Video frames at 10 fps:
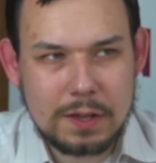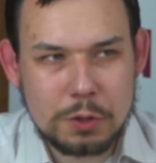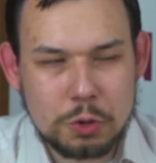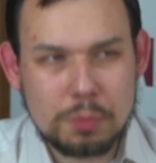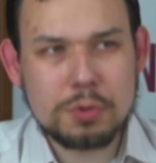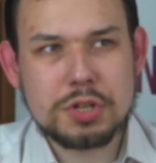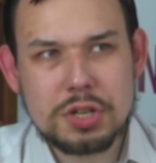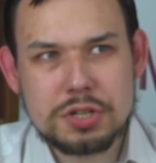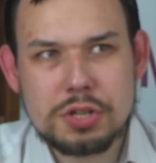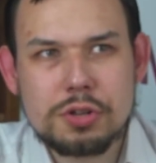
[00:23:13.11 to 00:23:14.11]
I to może
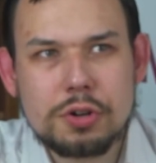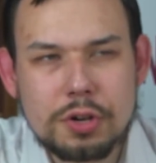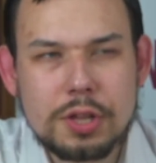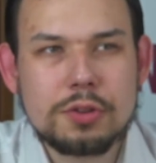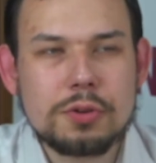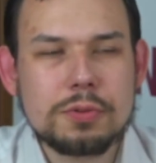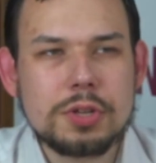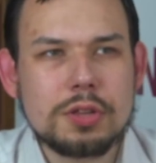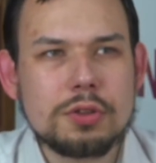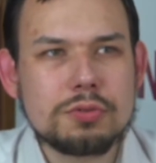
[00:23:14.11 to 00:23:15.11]
jeszcze tylko jedną,
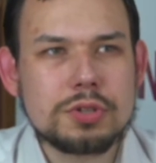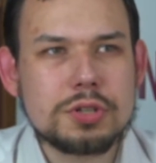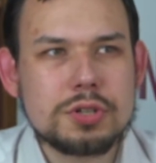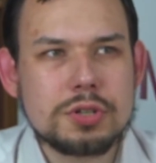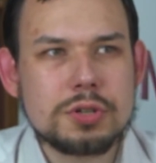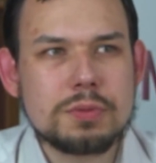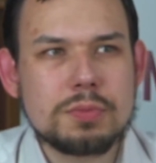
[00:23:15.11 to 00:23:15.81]
jedną rzecz e,